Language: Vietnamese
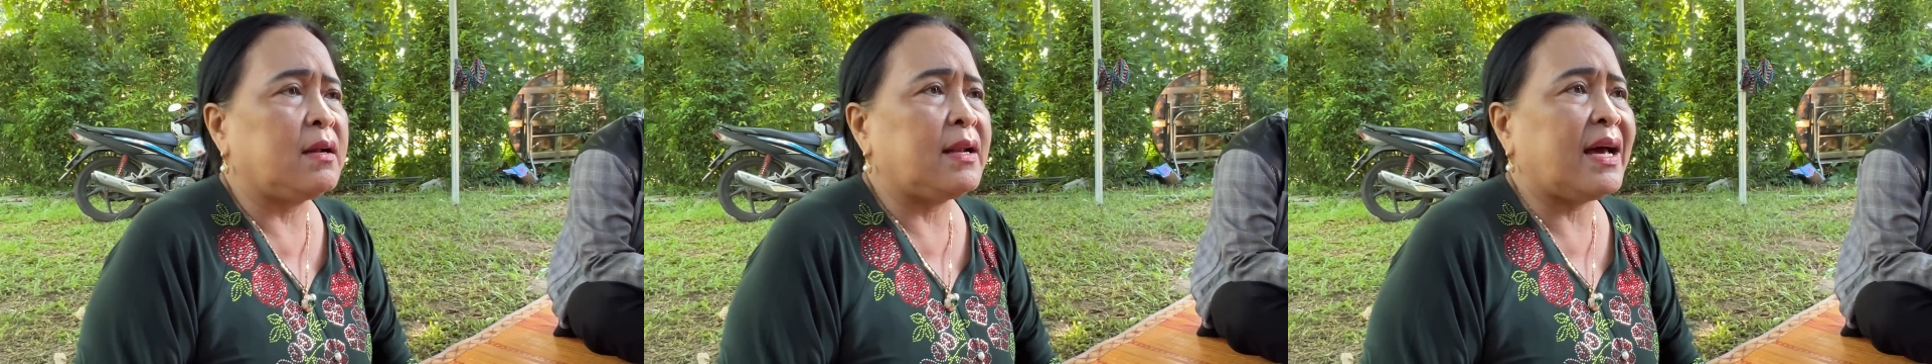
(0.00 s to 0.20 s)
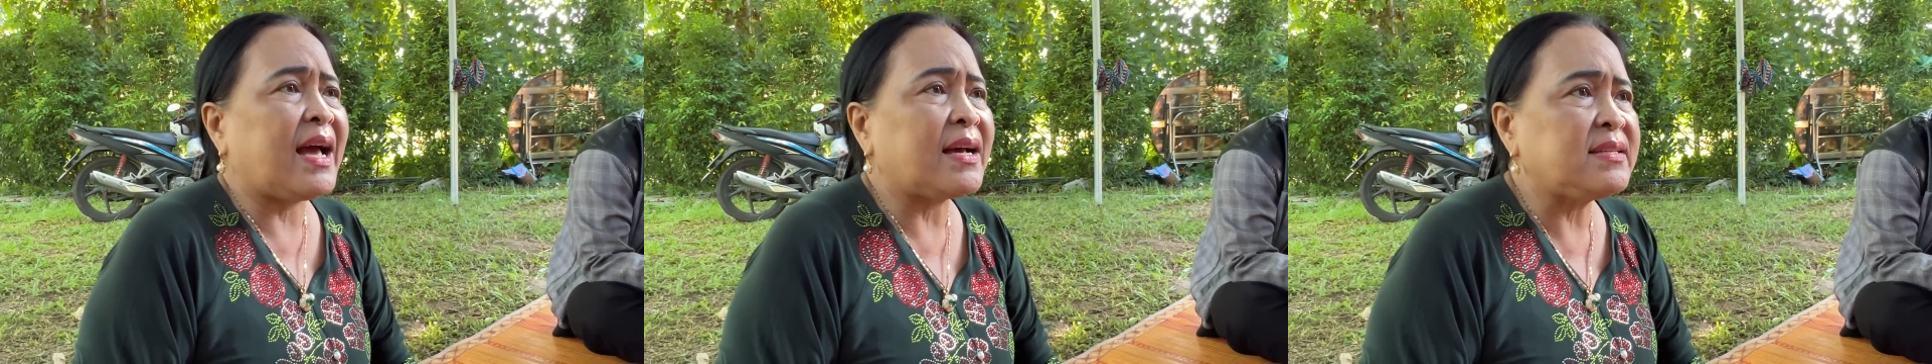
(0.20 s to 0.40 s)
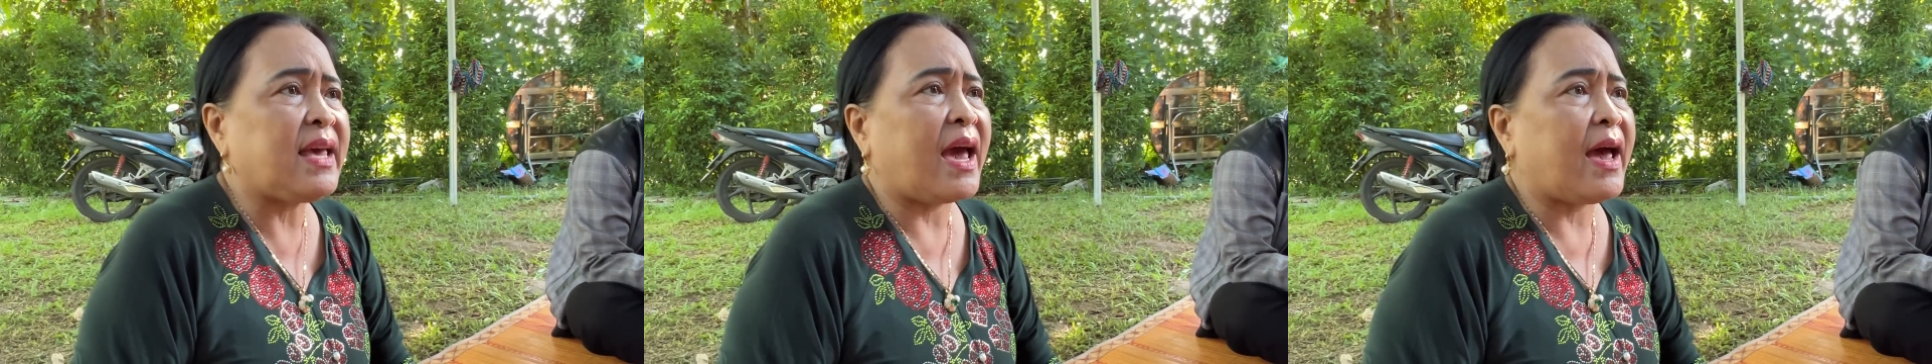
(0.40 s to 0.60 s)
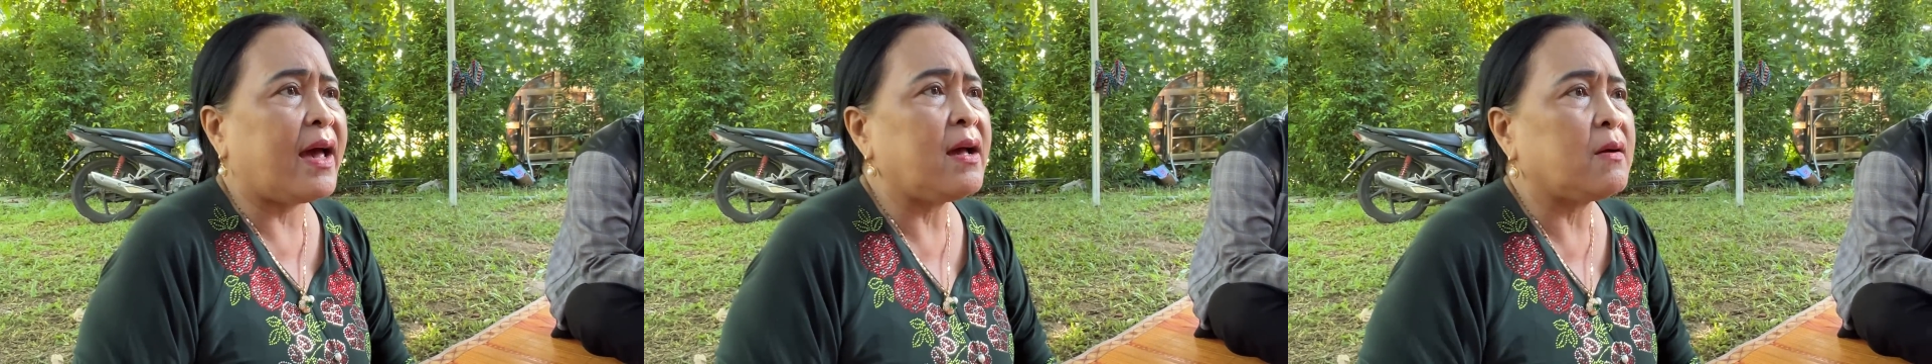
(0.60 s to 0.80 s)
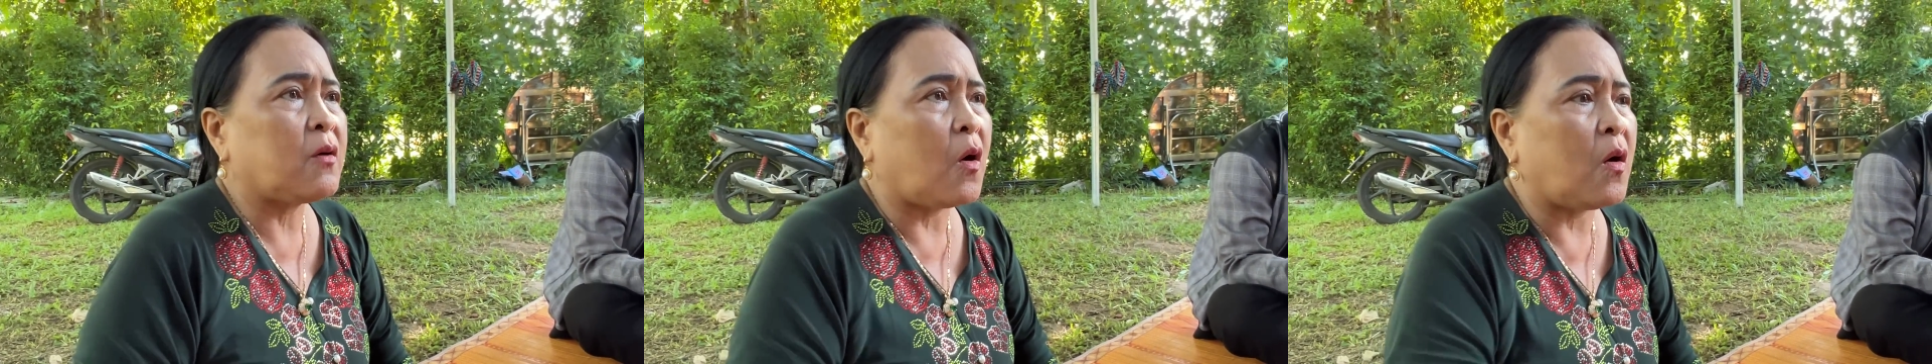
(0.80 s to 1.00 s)
là khán
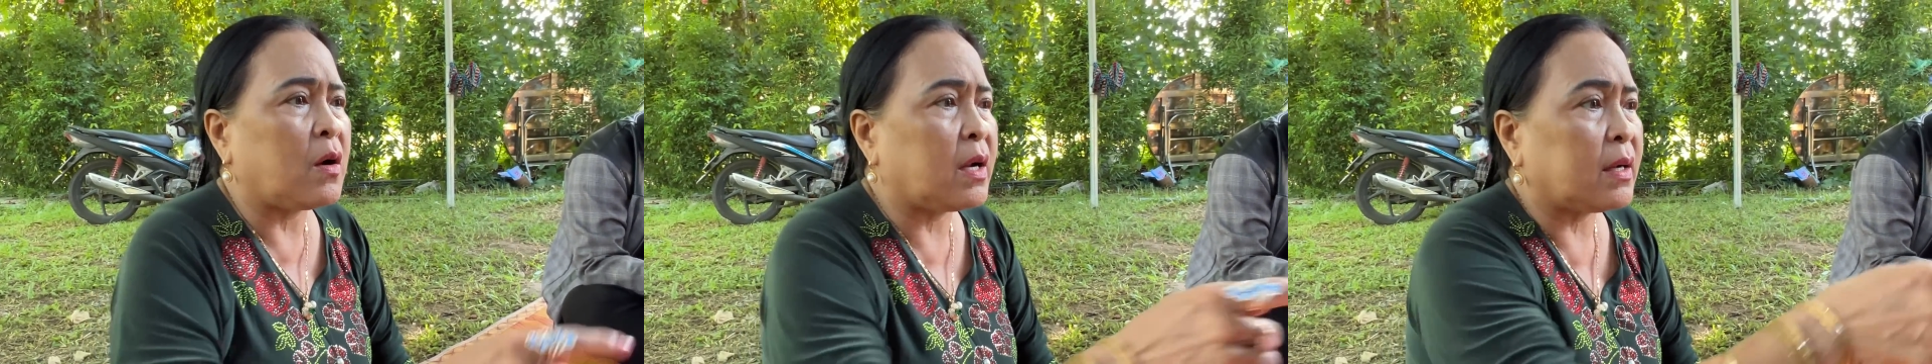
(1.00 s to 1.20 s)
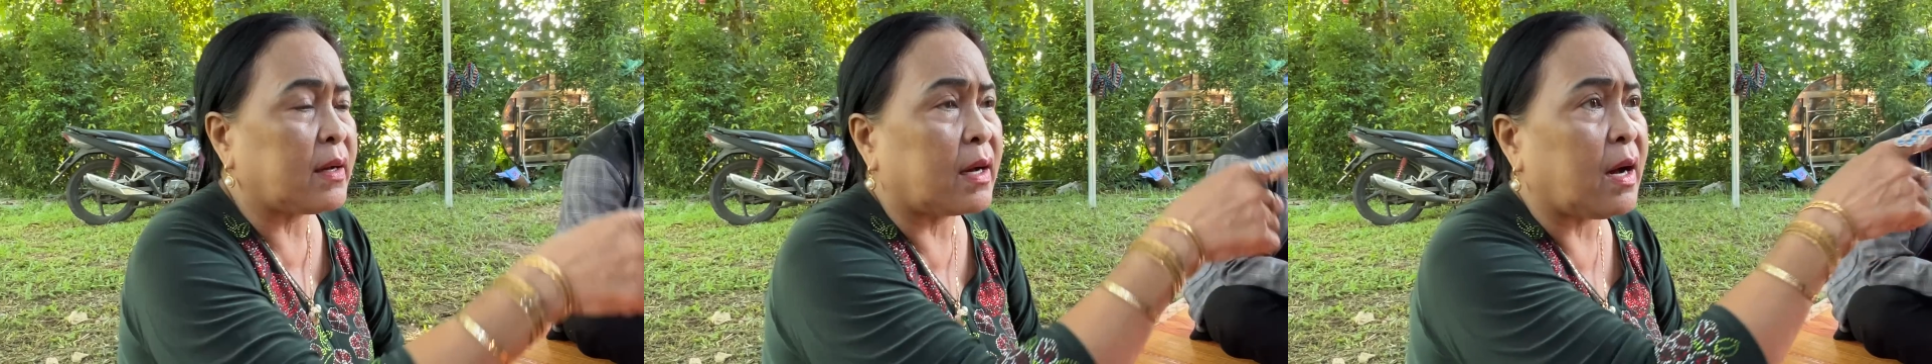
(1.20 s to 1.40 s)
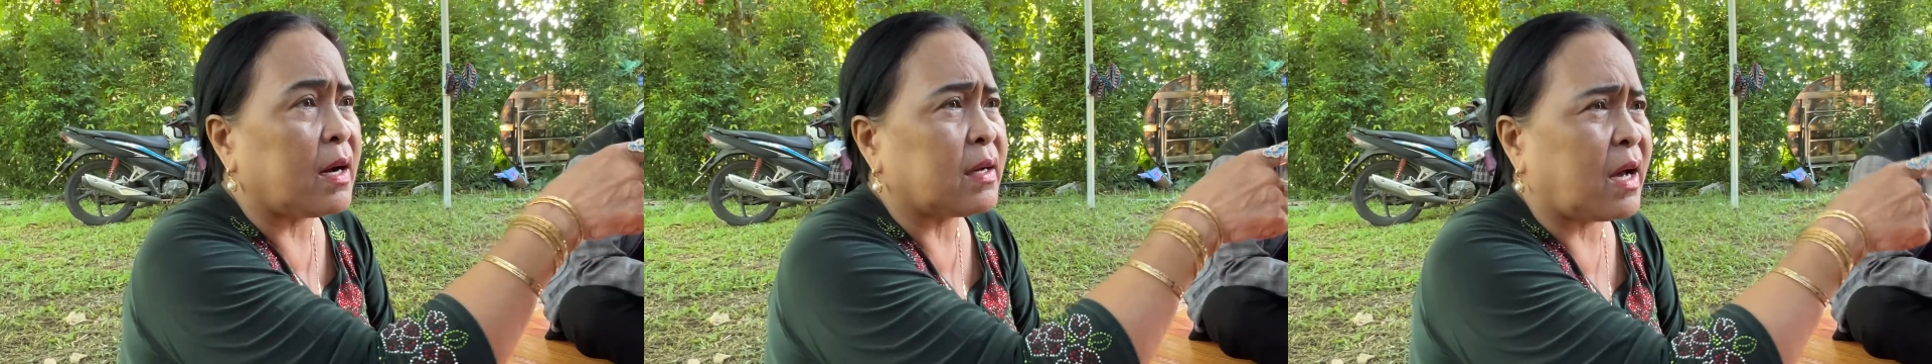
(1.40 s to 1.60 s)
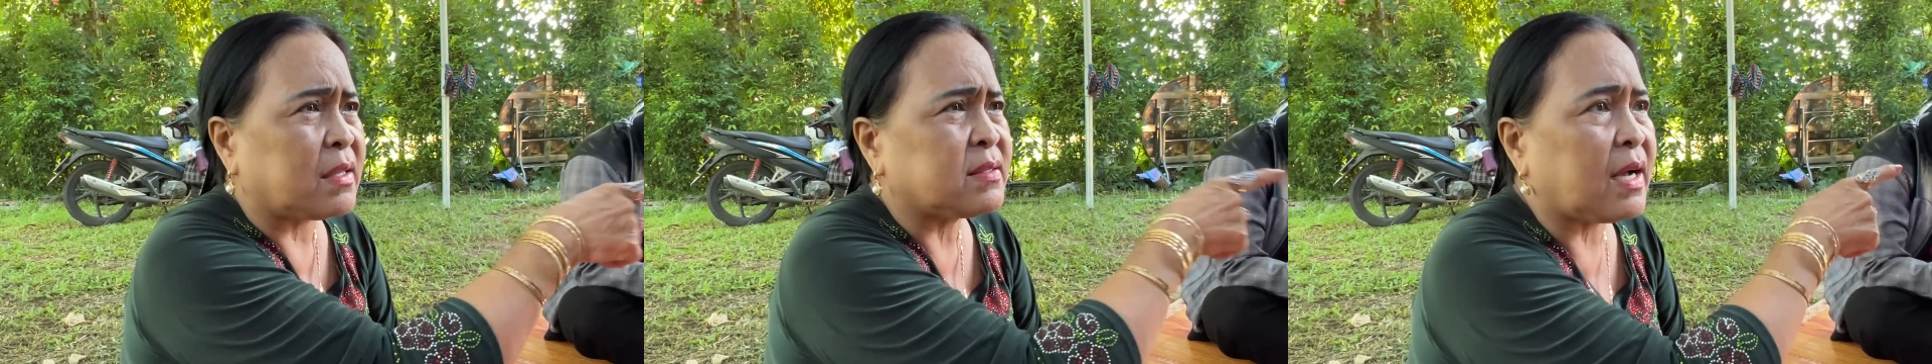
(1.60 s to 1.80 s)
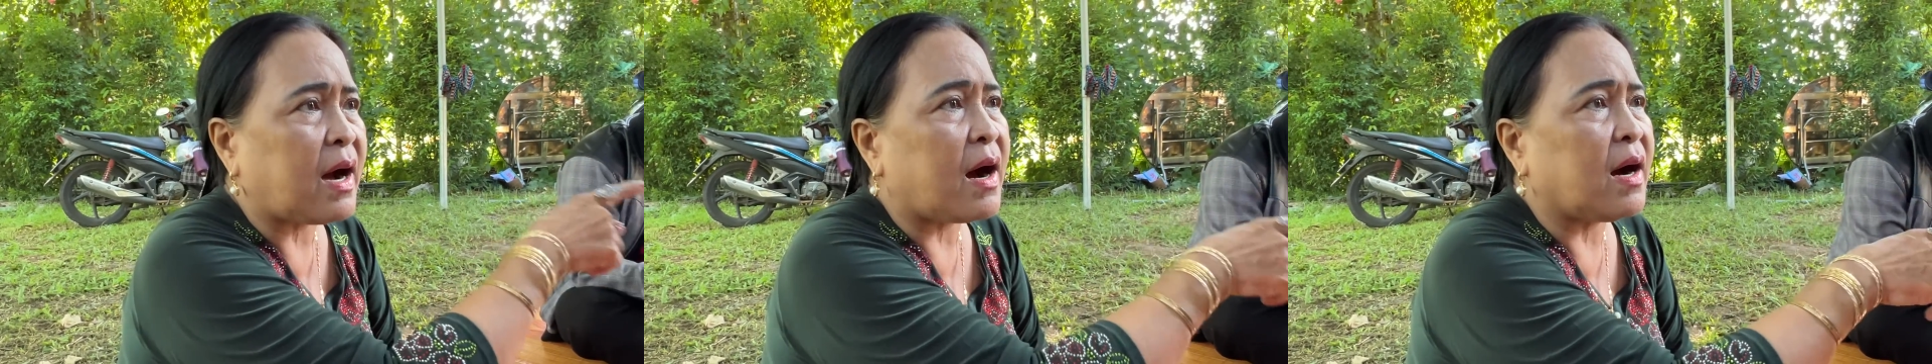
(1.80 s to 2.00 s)
giả còn ờ,
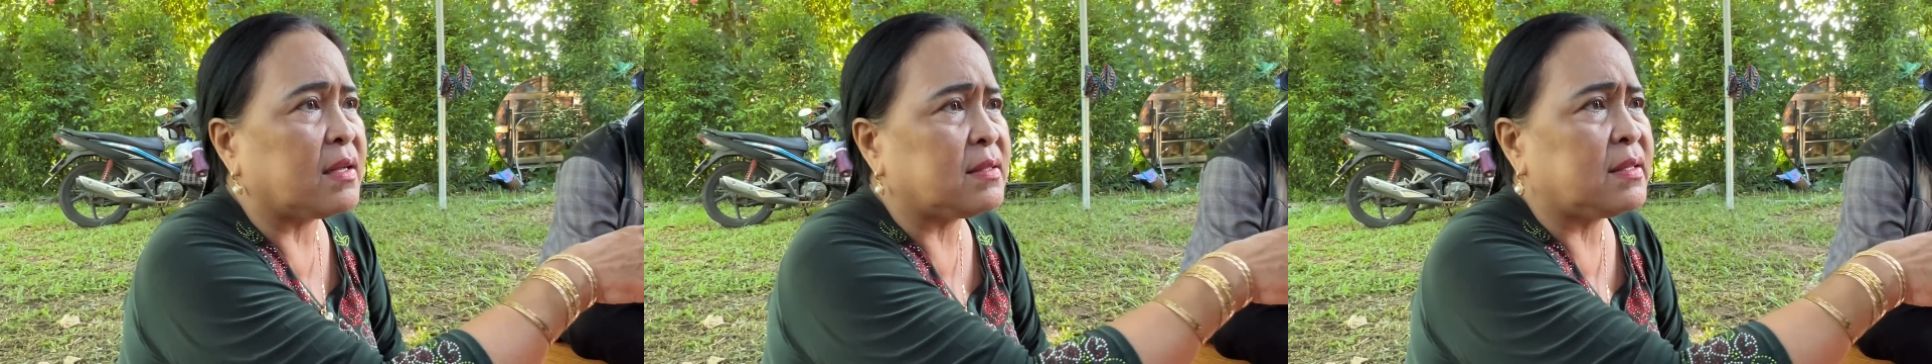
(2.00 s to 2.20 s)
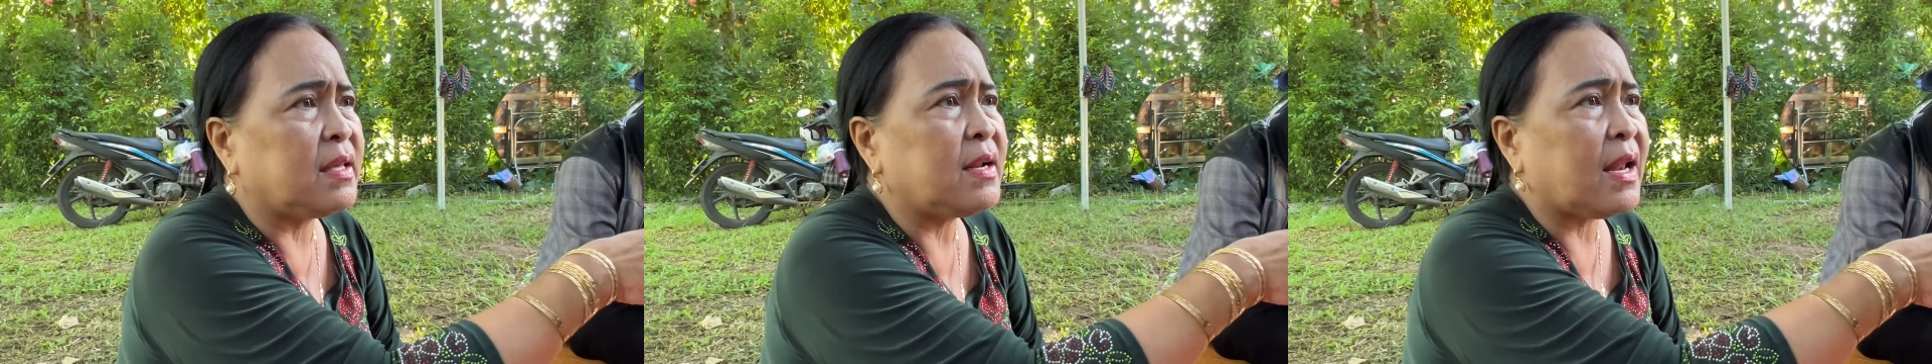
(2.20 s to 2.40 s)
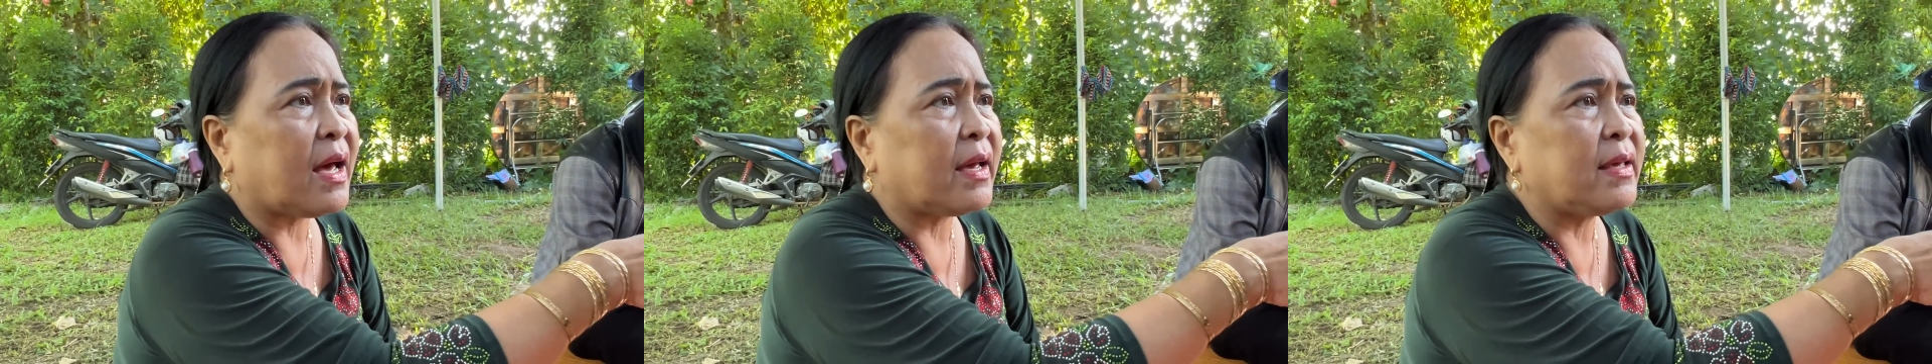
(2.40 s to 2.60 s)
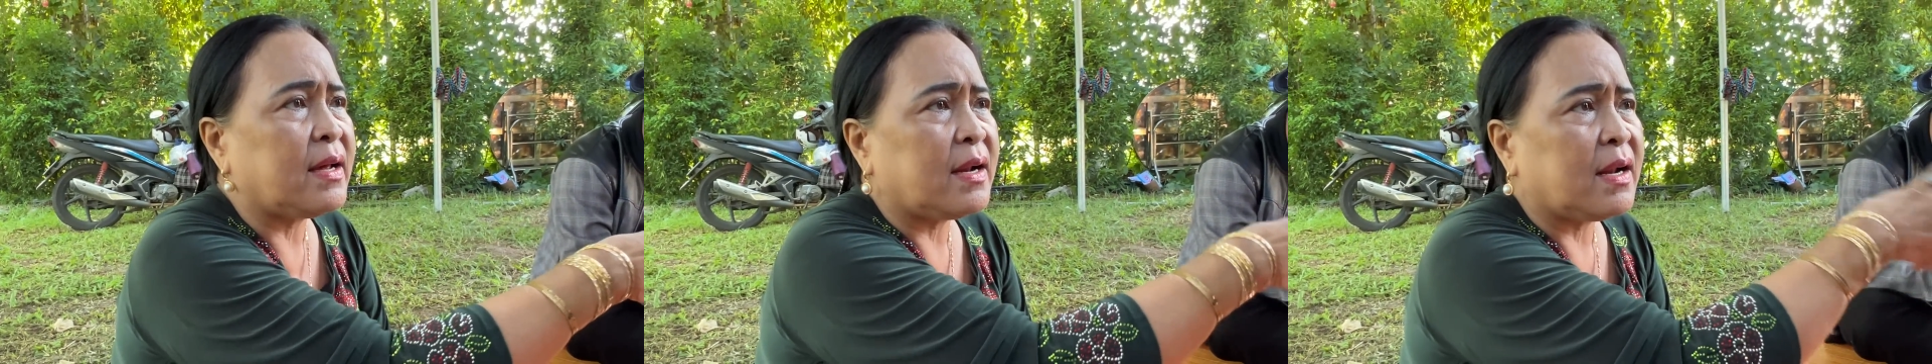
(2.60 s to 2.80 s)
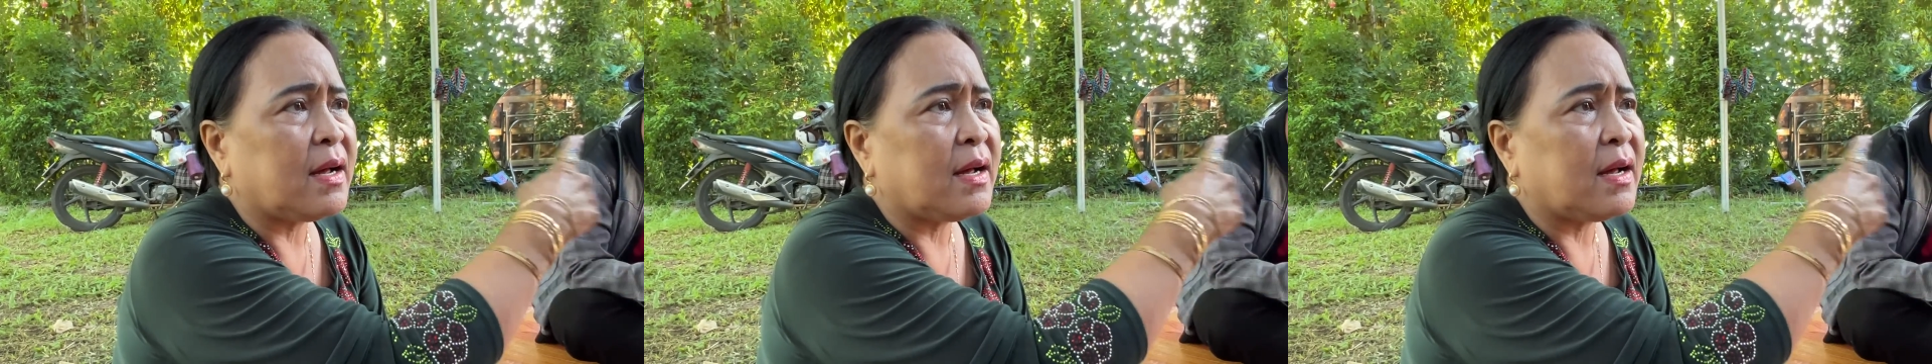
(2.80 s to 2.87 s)
cần cần với lại